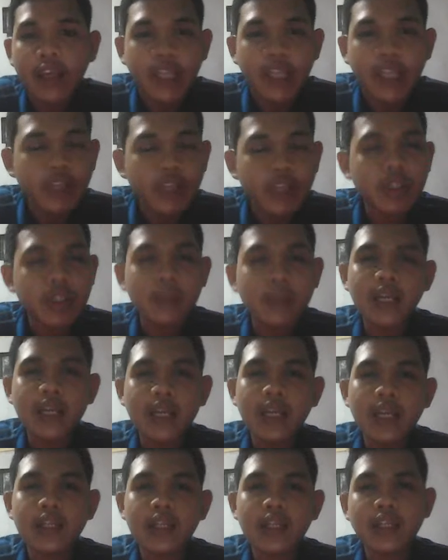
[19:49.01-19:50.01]
Yaitu di
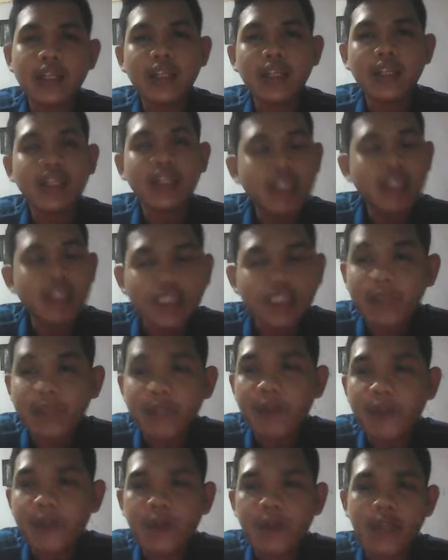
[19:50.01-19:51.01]
mana kita
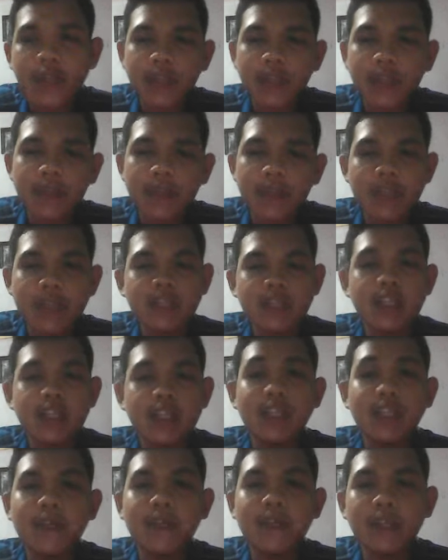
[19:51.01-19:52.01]
tidak perlu lagi
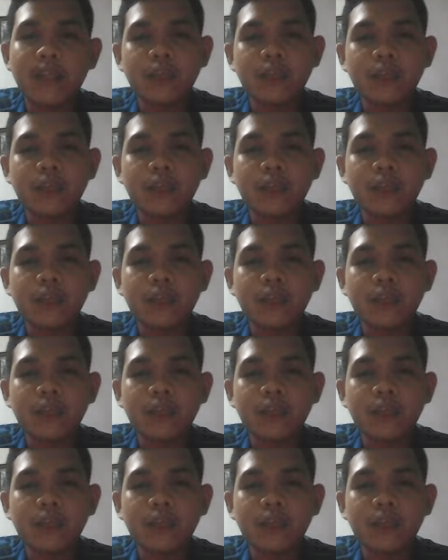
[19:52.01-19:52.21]
memasukkan daftar